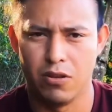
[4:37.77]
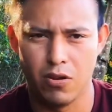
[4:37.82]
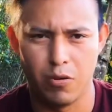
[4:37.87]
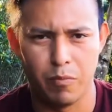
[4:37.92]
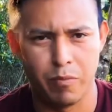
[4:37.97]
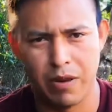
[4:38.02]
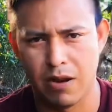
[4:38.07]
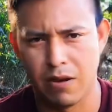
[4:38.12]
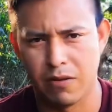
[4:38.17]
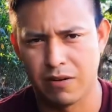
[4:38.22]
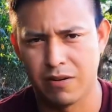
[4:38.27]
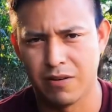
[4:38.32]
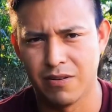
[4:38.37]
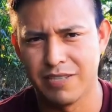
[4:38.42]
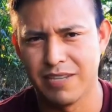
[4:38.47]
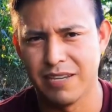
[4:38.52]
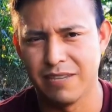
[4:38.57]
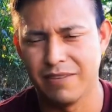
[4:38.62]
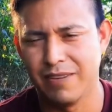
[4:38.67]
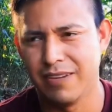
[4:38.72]
No, para los
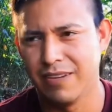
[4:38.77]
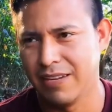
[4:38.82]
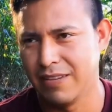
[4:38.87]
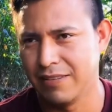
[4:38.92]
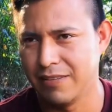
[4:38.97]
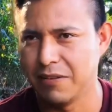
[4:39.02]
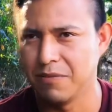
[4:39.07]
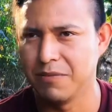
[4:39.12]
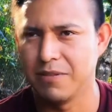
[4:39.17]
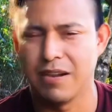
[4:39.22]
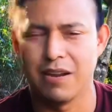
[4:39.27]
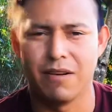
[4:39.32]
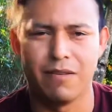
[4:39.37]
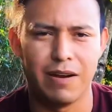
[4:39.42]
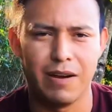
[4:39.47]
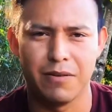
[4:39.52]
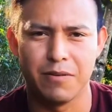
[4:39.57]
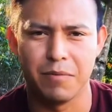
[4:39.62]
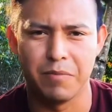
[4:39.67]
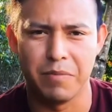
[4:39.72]
que no sabían, este es un
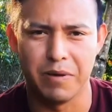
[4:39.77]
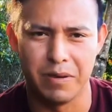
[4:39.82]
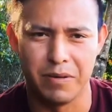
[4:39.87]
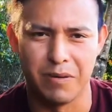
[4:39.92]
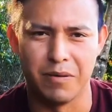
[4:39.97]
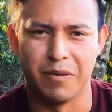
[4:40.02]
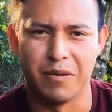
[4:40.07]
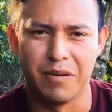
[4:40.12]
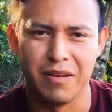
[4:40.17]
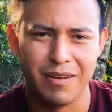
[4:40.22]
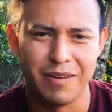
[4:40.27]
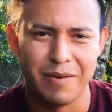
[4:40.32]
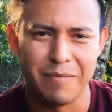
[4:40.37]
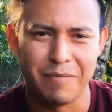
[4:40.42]
trabajo, pero